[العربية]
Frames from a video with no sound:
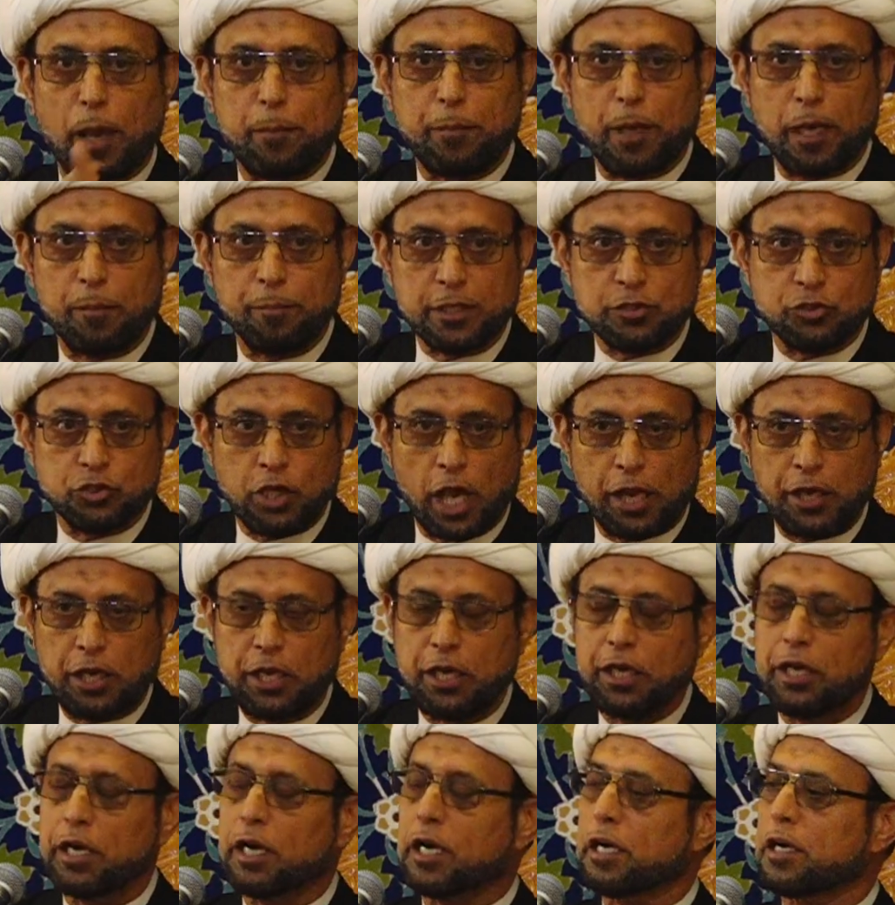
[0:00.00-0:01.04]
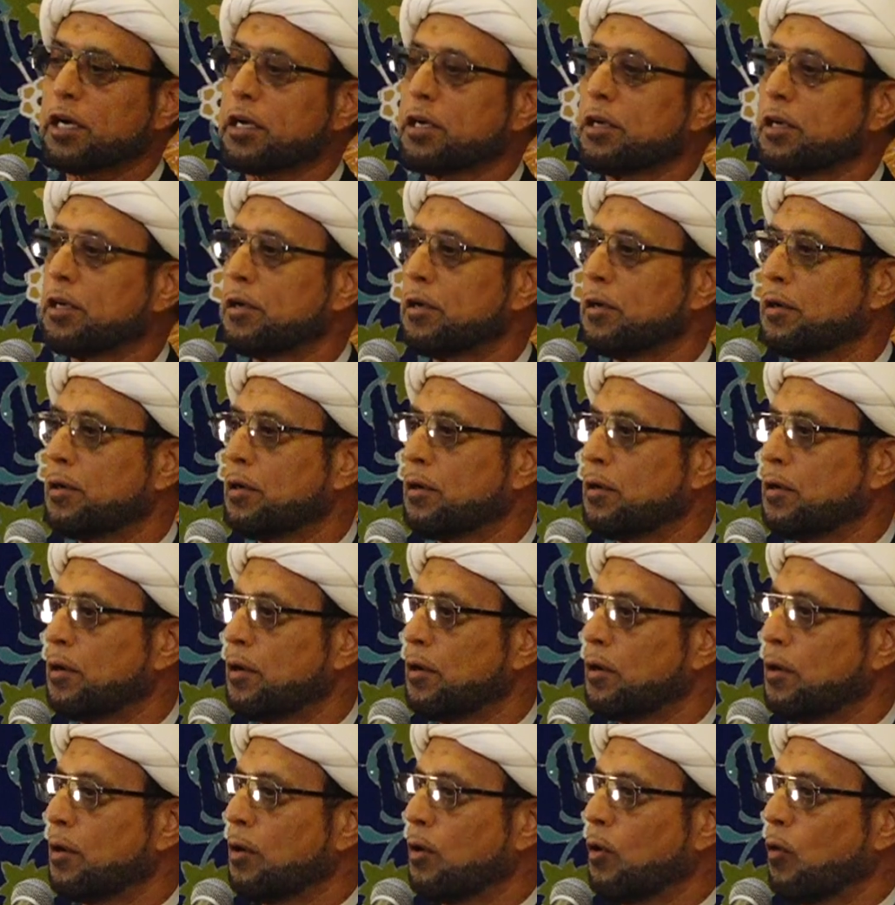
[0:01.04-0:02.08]
بالمنجنيق
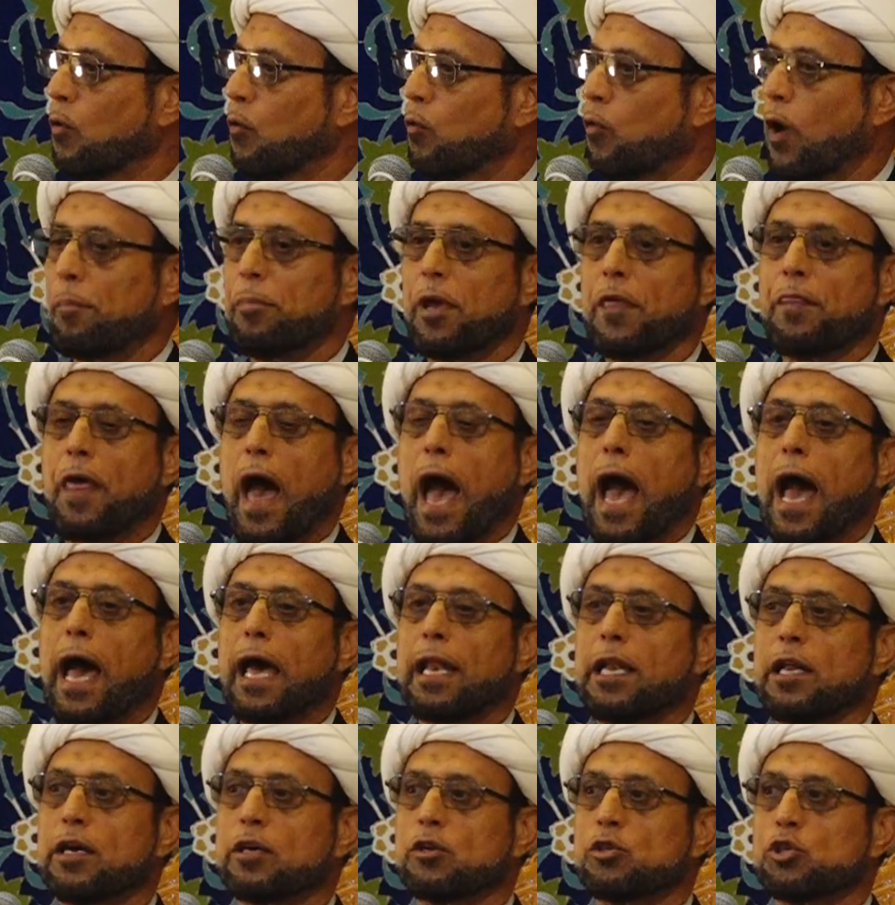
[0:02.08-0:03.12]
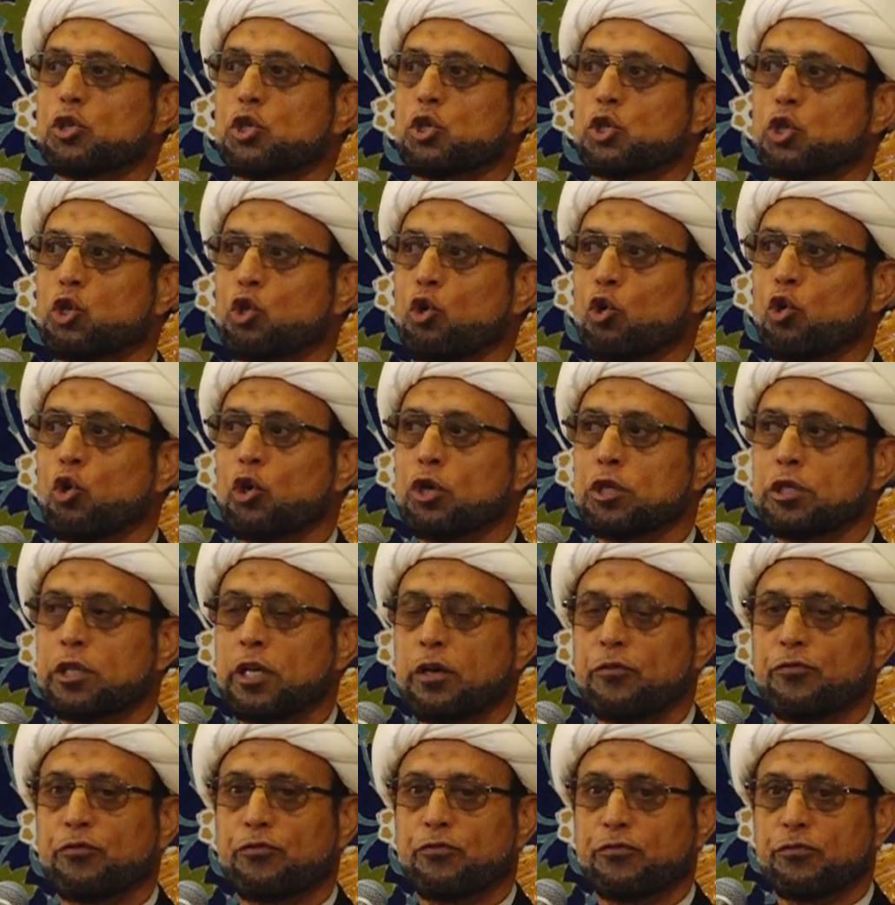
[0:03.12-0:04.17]
وبذلك
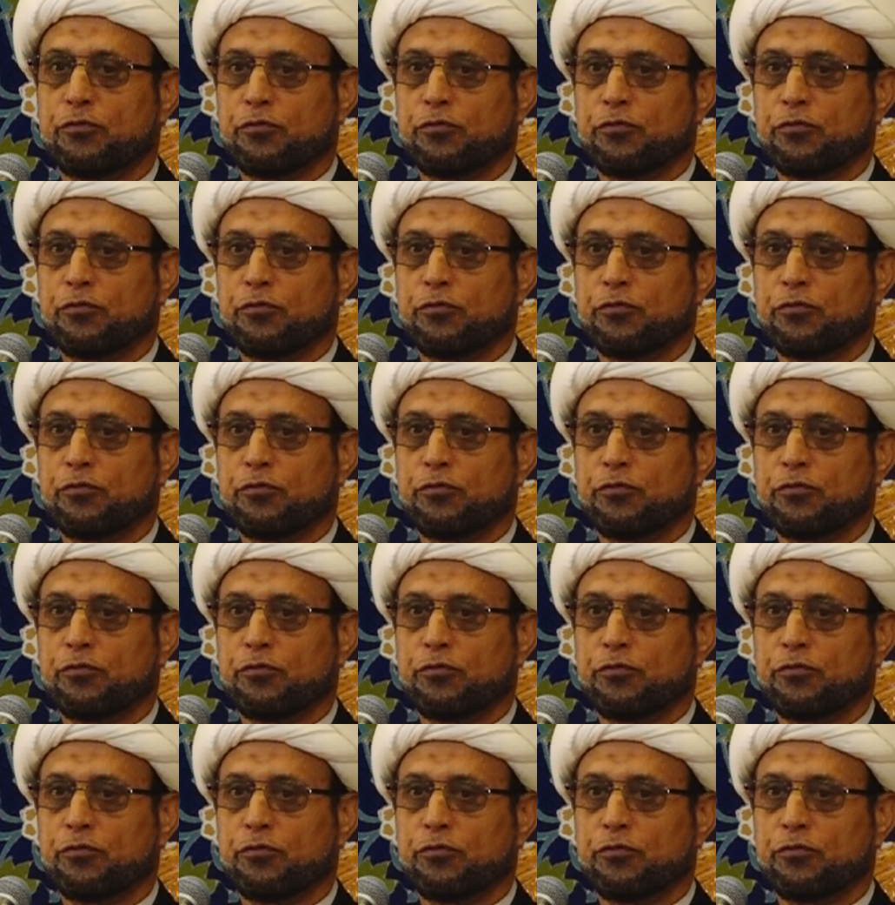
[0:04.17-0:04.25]
استهدف